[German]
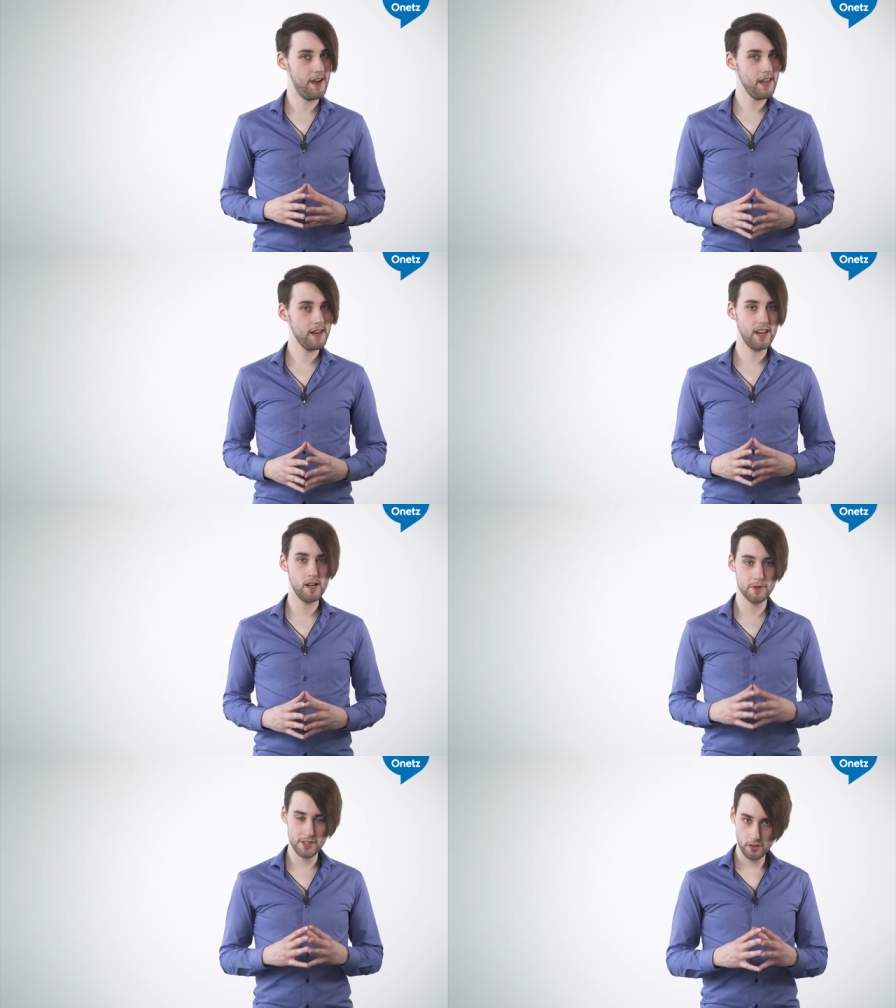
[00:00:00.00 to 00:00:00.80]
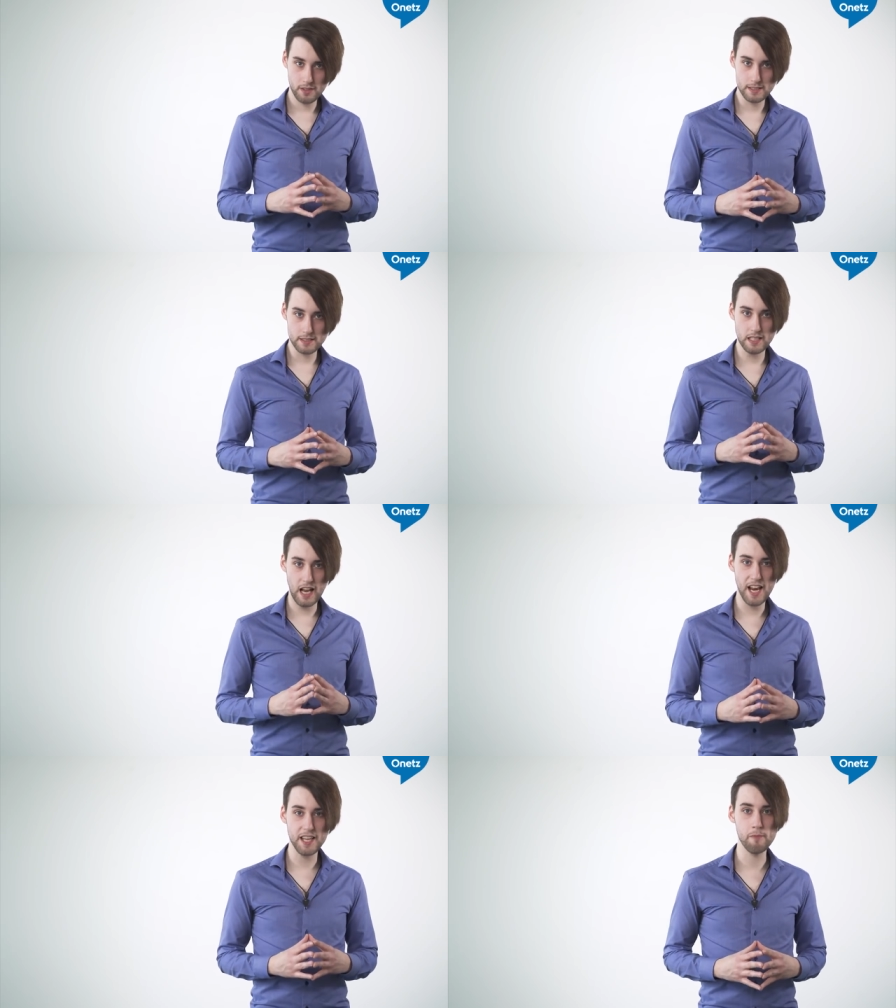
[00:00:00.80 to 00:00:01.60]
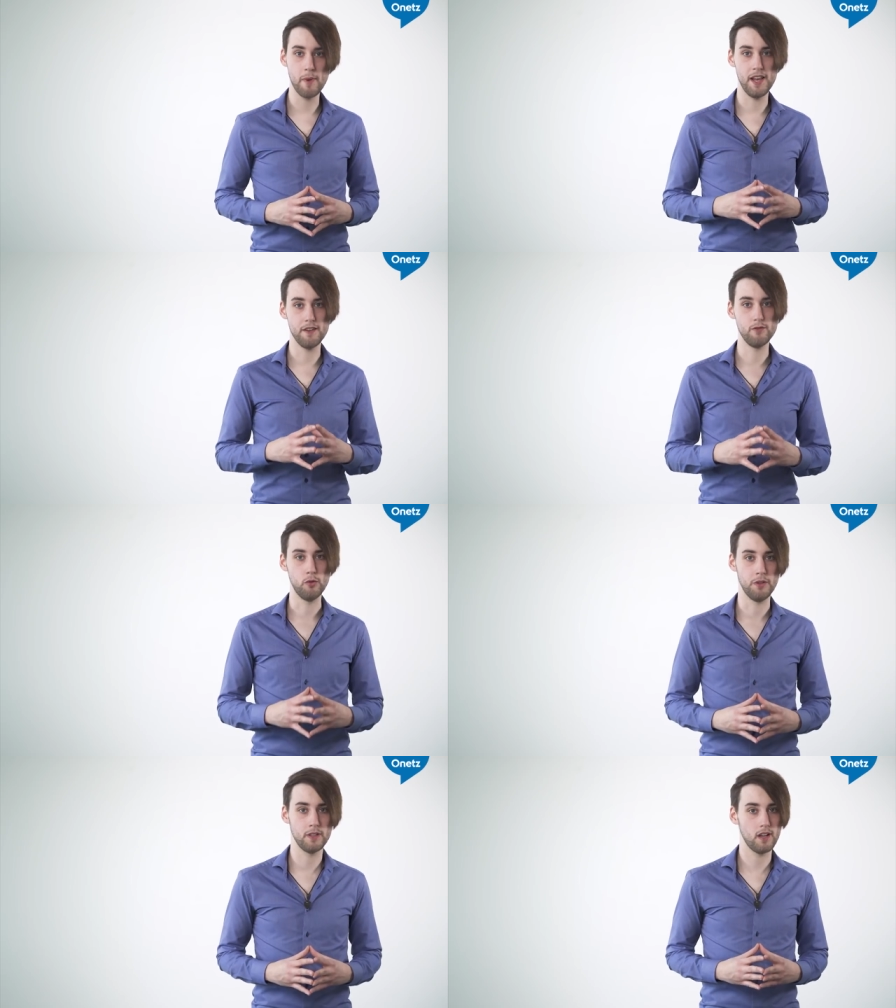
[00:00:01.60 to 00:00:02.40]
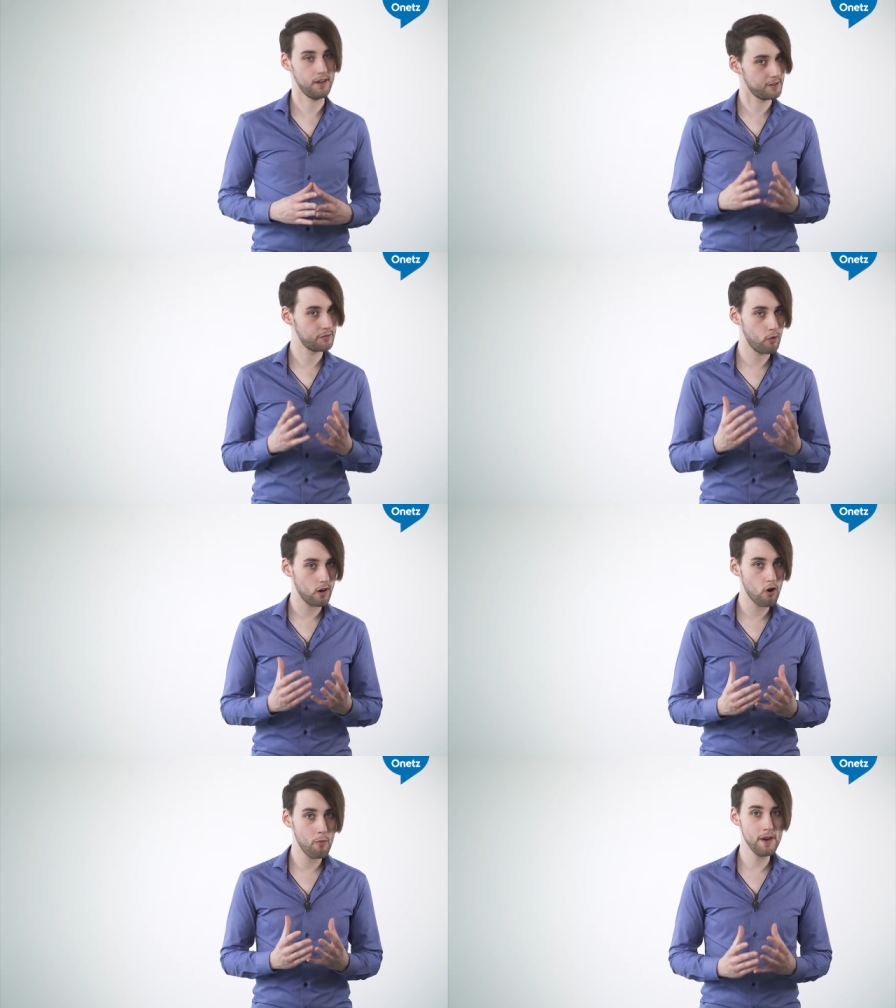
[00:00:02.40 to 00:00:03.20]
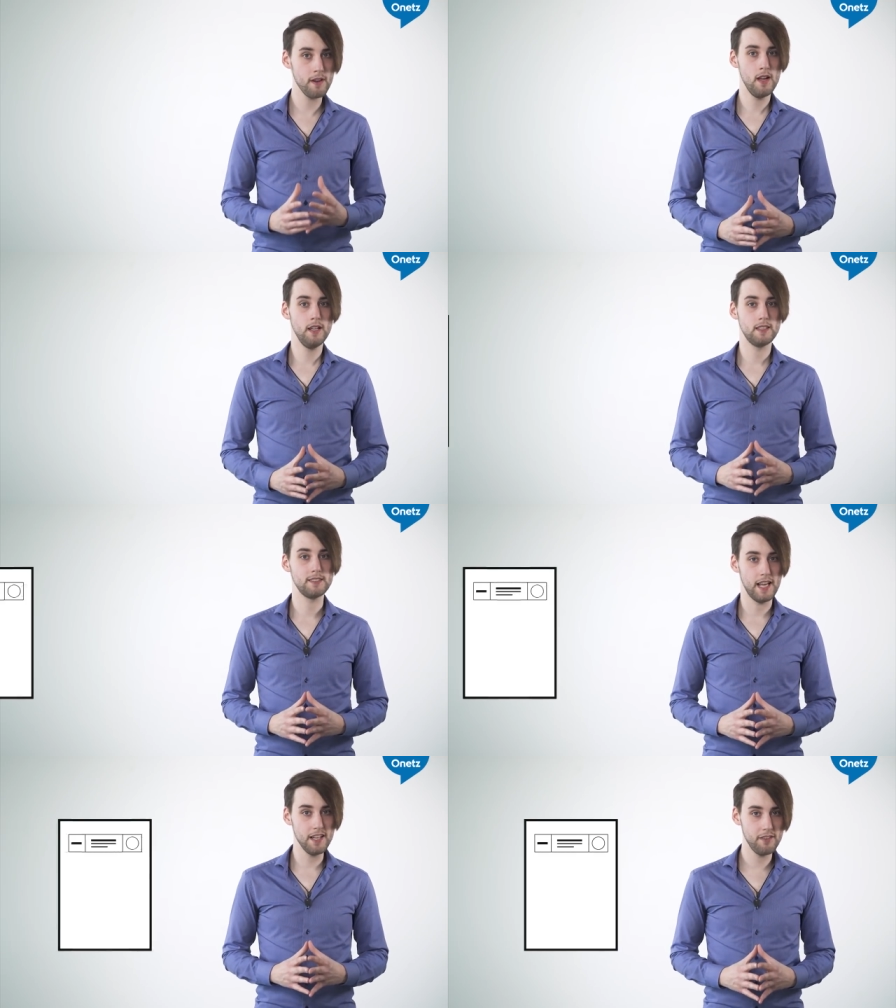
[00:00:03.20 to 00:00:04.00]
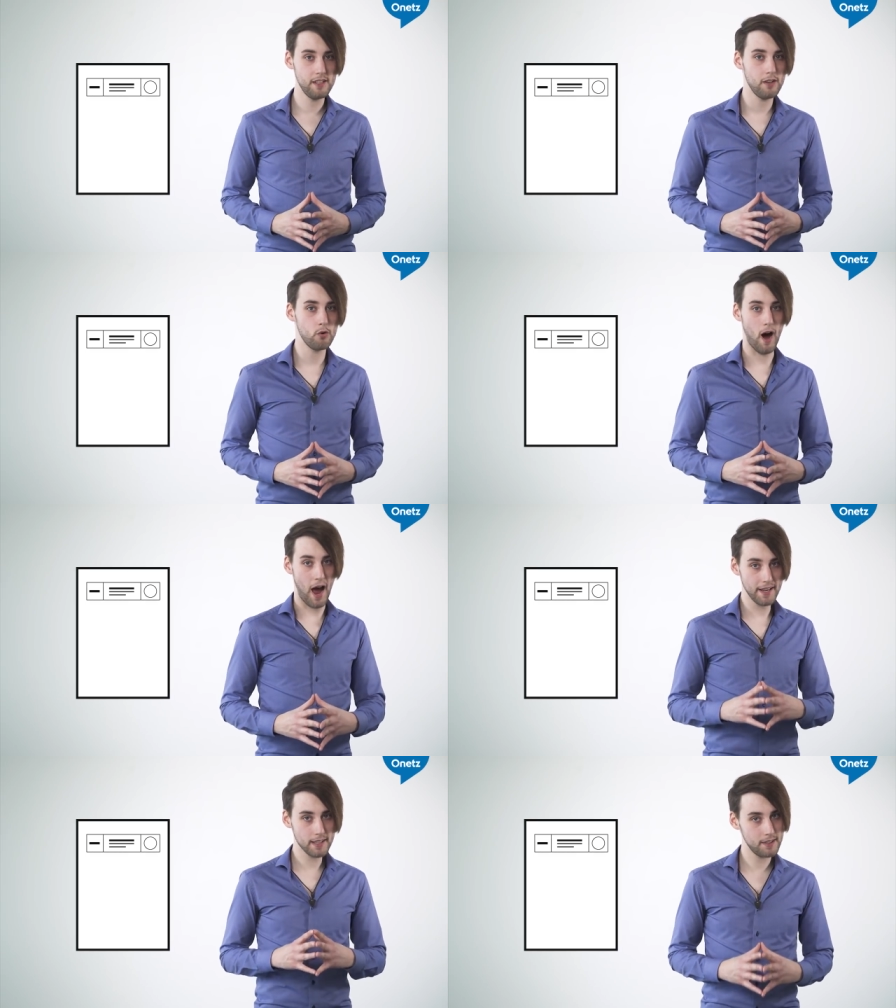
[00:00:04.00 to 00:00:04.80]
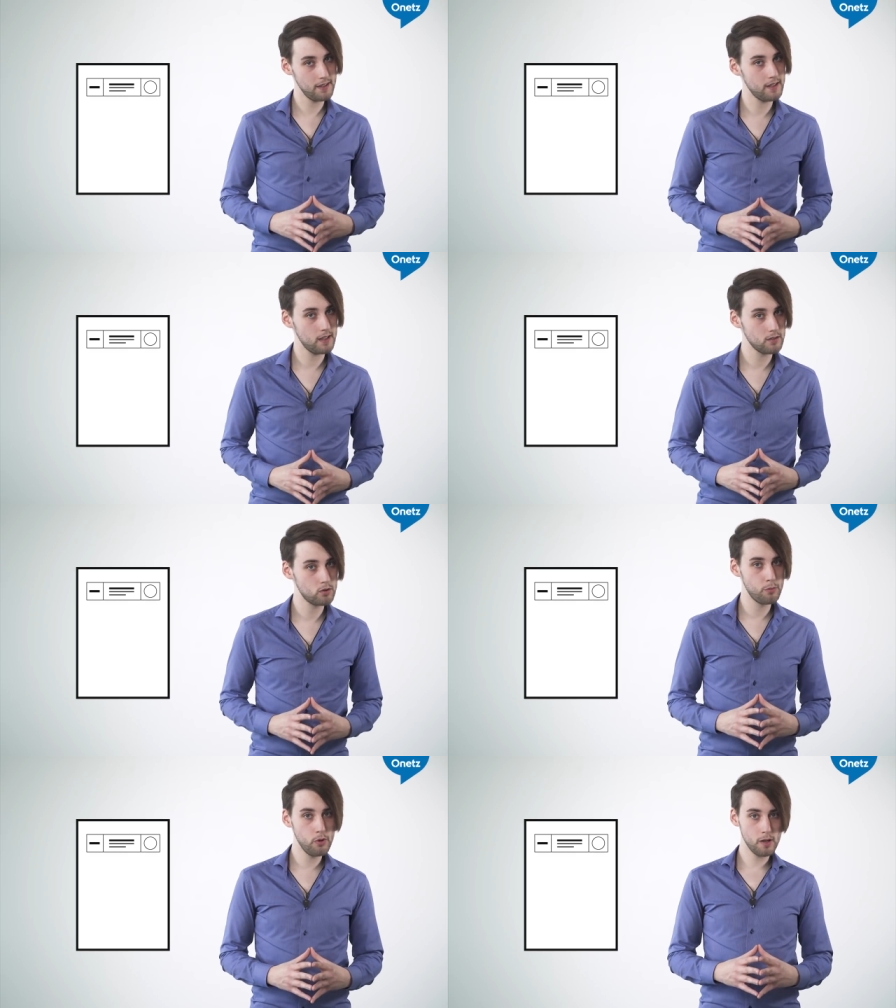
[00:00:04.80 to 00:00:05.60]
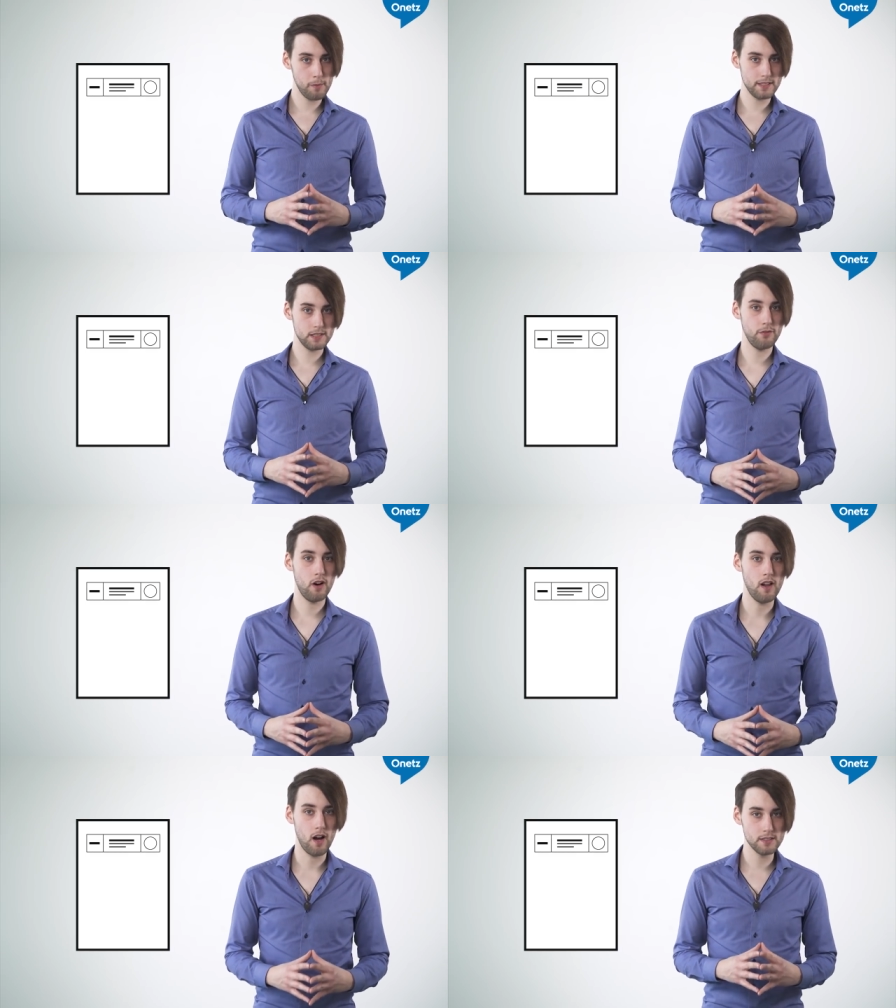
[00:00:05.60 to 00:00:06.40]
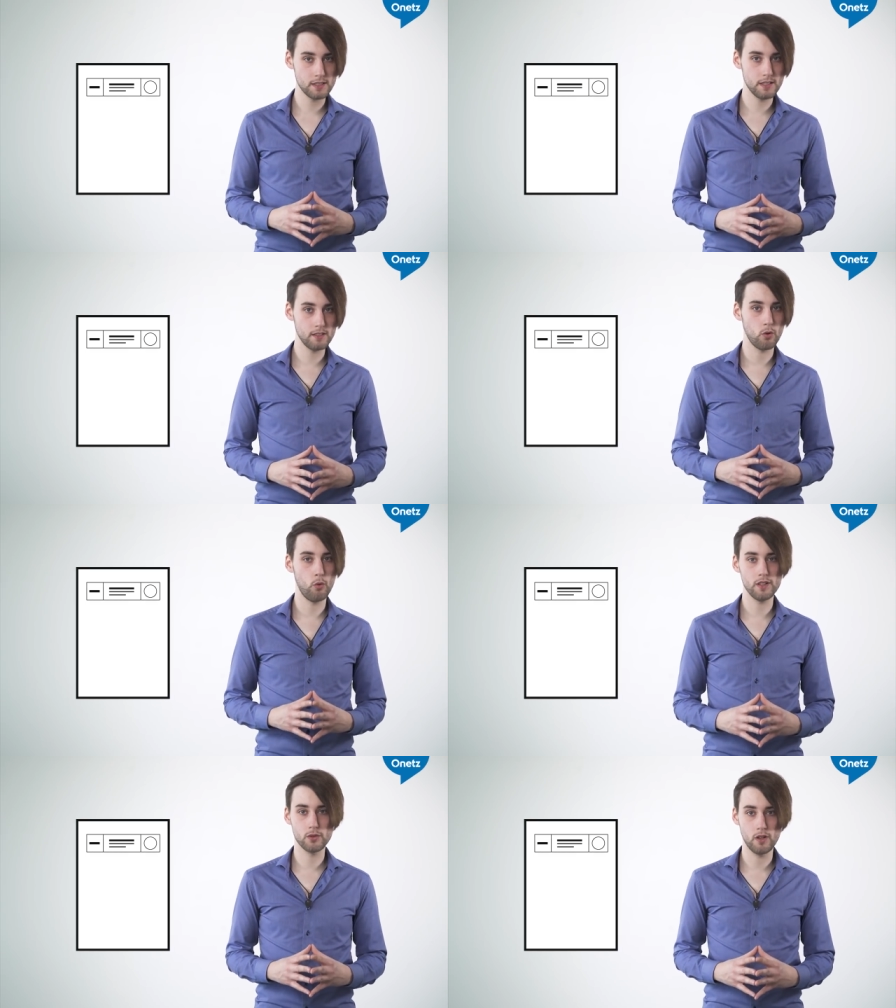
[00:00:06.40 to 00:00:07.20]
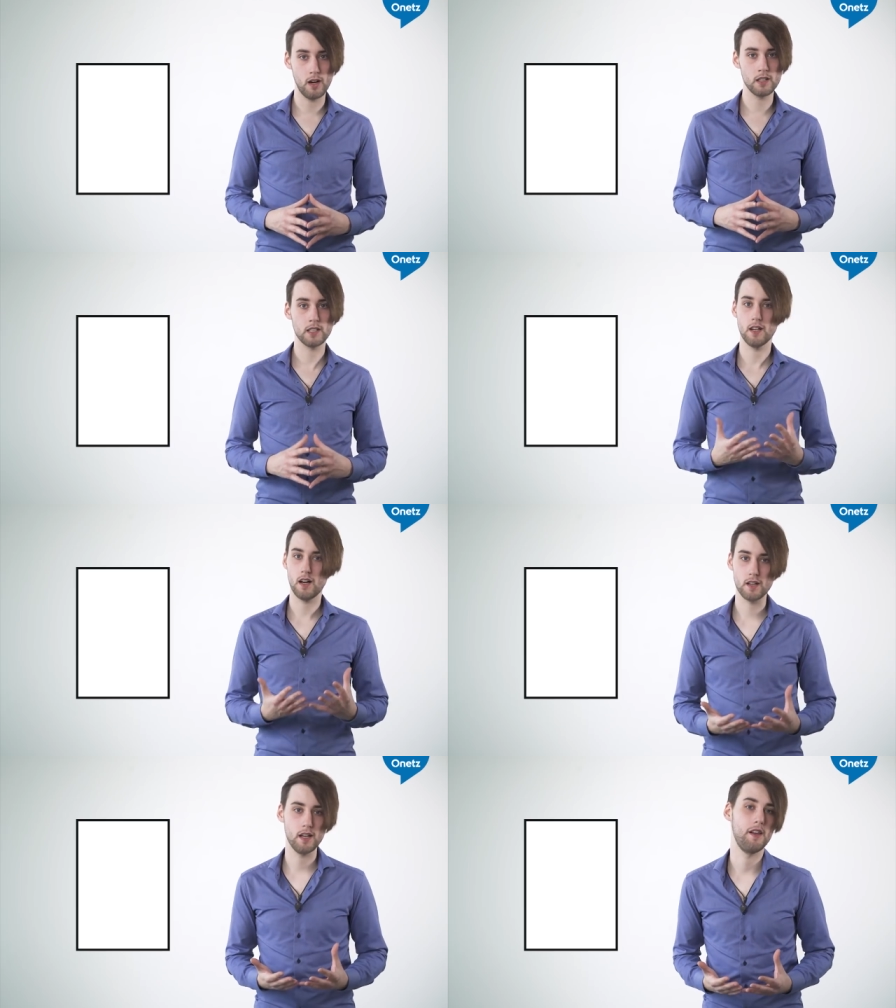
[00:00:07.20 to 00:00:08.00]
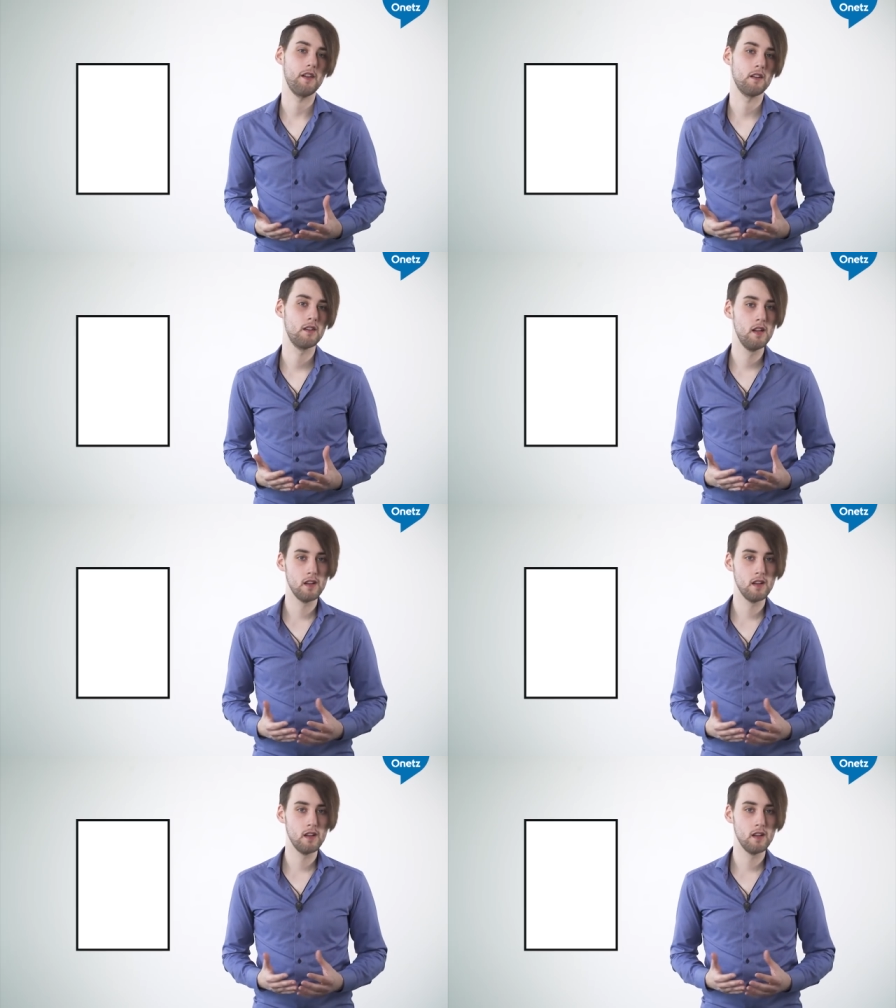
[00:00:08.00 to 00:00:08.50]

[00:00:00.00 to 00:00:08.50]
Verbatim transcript: Wenn ihr in einer besonders kleinen Gemeinde wohnt, kann es vorkommen, dass entweder nur ein Kandidat zur Bürgermeisterwahl antritt oder sogar gar keiner.